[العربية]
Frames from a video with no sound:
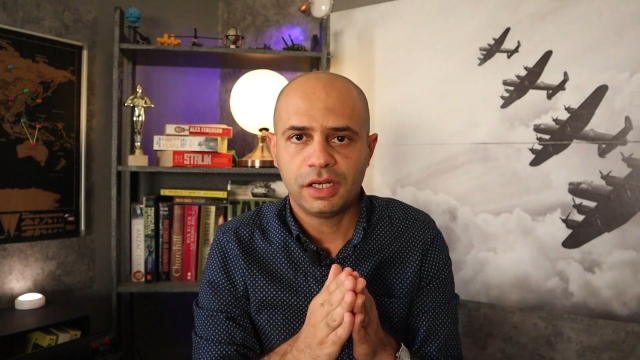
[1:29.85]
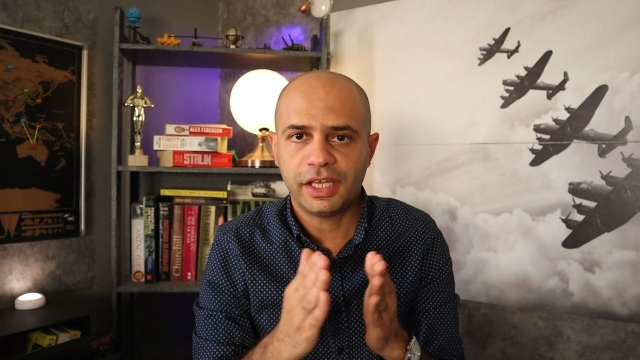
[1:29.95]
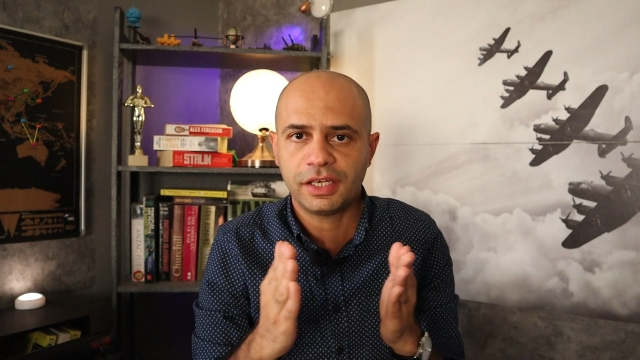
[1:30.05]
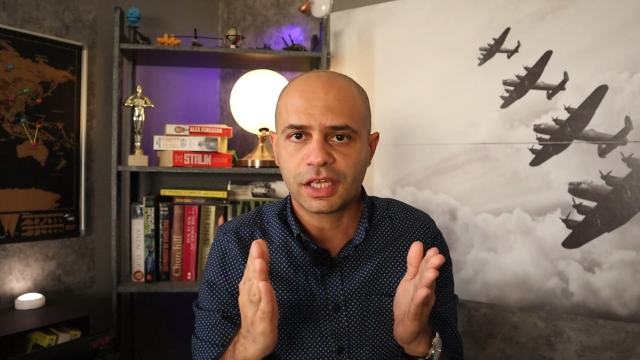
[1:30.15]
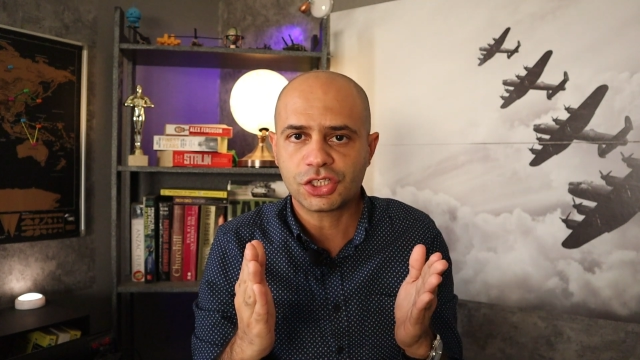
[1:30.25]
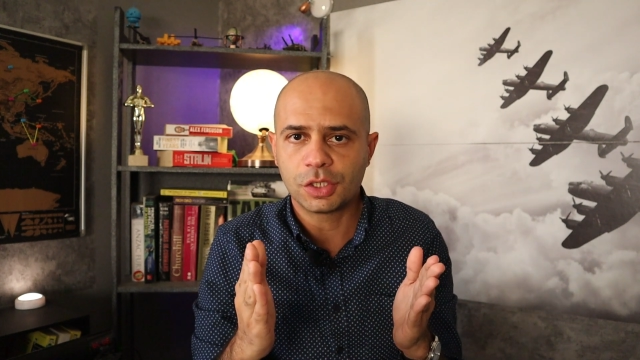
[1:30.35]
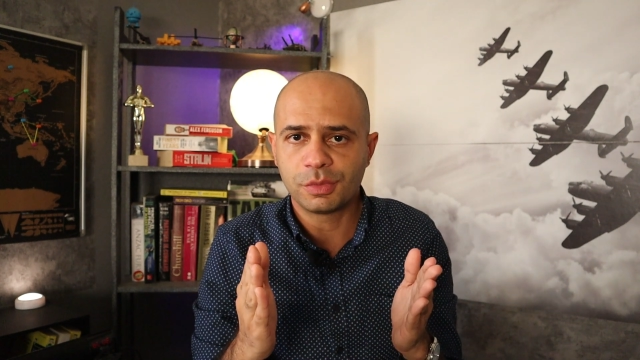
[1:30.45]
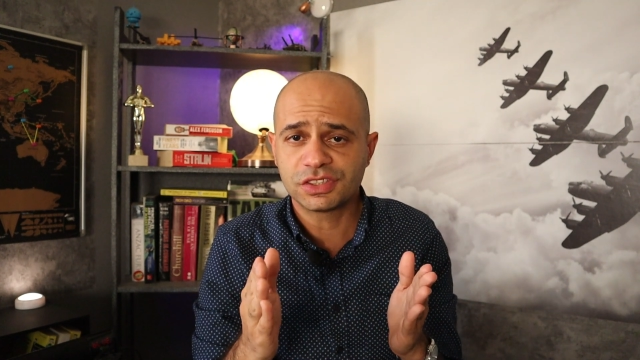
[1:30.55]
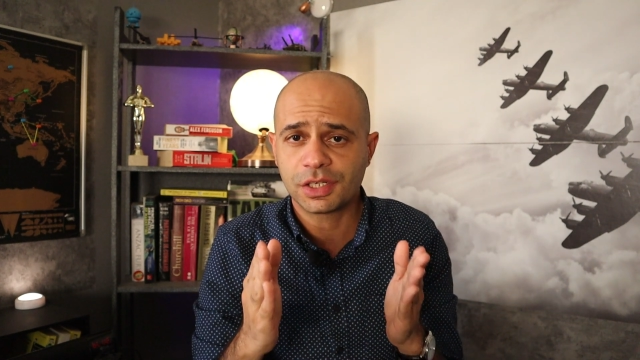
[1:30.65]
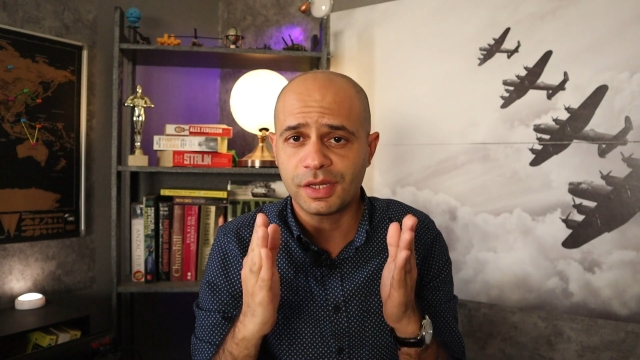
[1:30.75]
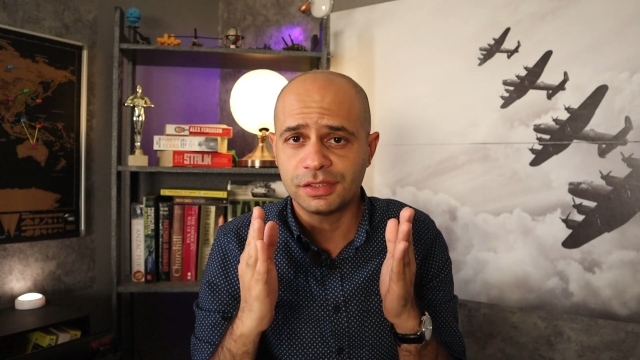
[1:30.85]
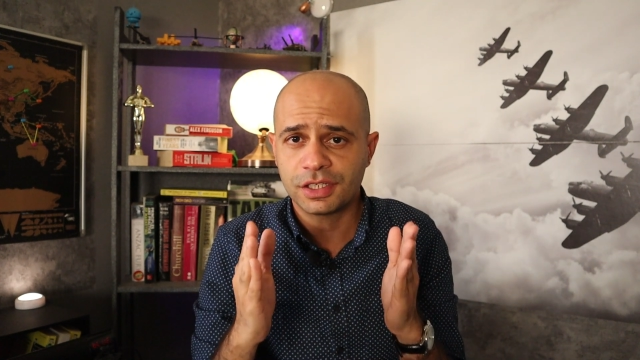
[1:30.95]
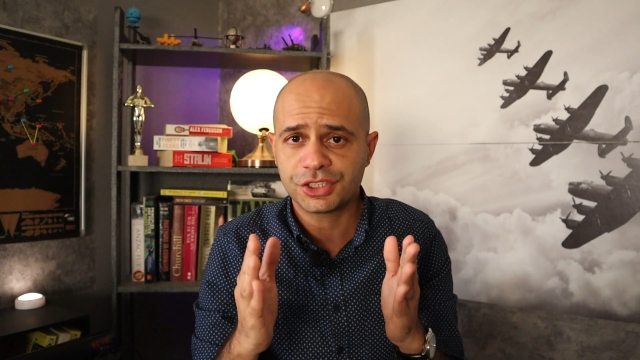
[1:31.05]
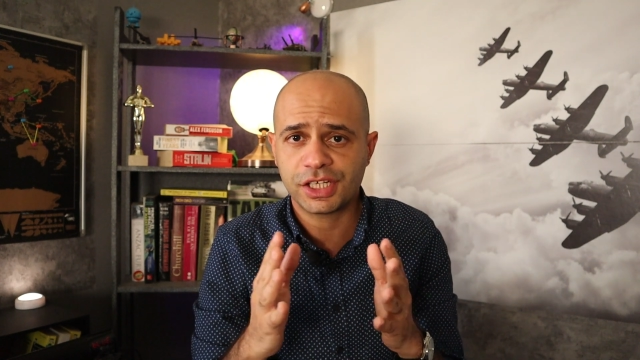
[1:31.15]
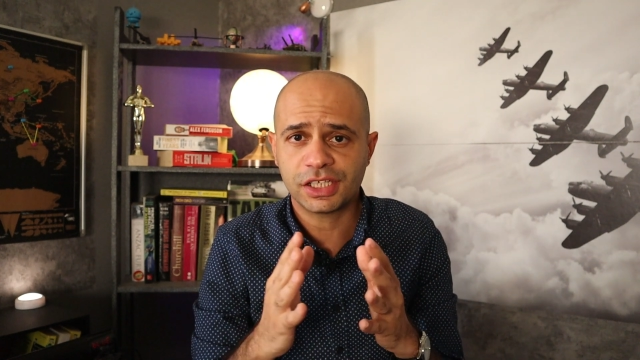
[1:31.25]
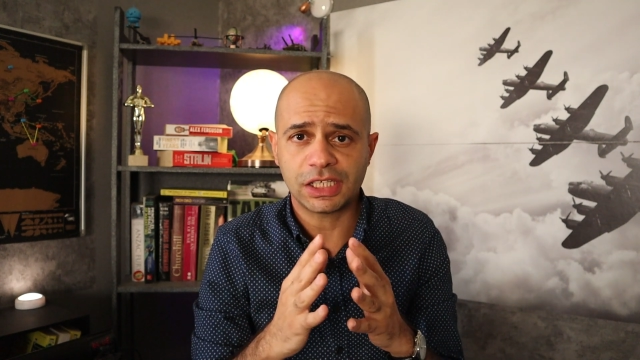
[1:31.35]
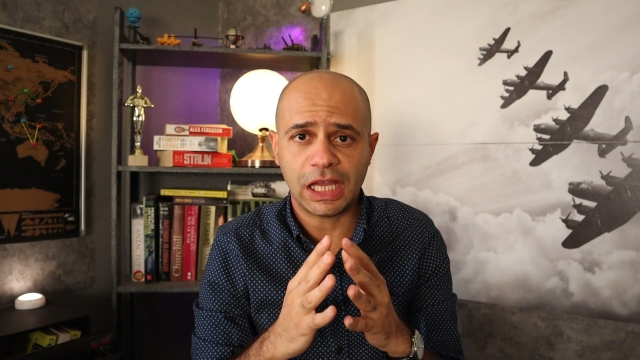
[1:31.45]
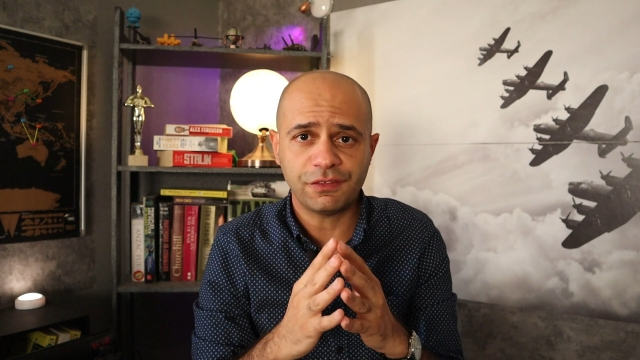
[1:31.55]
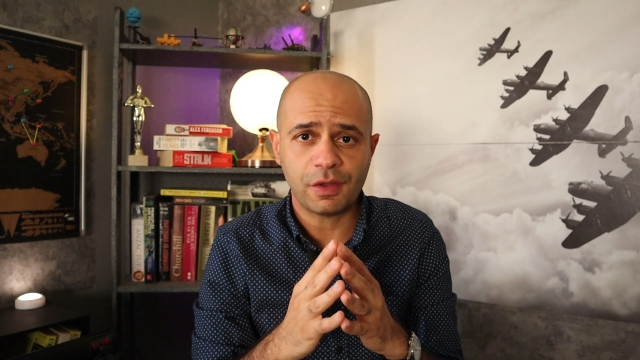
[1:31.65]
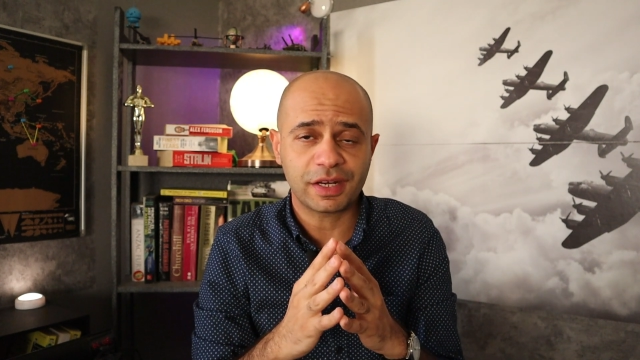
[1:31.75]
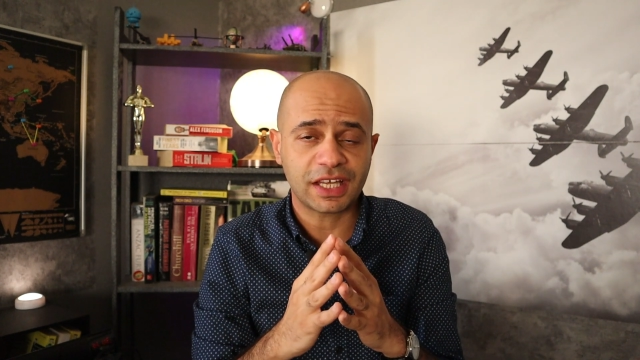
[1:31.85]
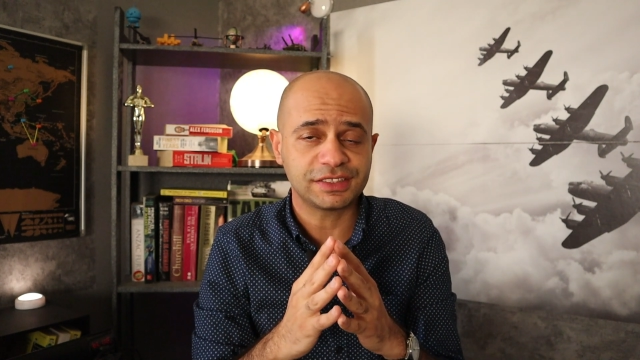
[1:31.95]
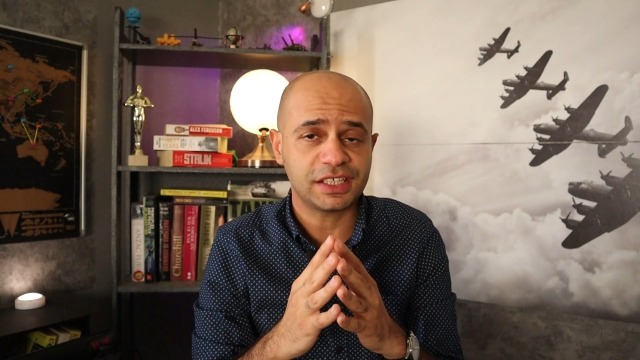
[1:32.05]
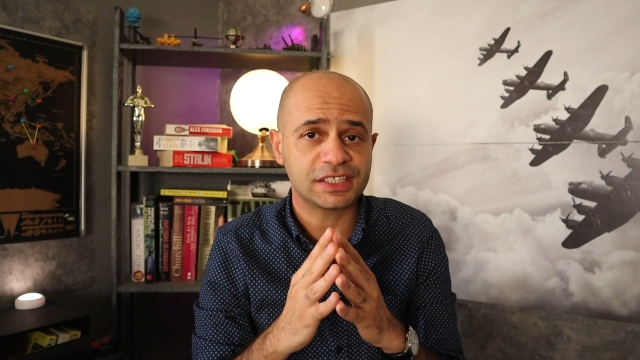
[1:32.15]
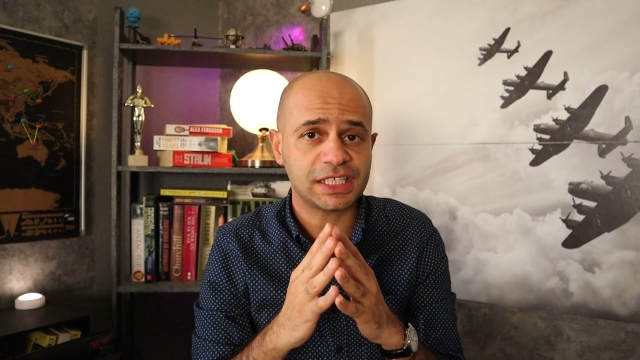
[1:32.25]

لأن الجيش المصري ما قدرش يتعافى من خسائر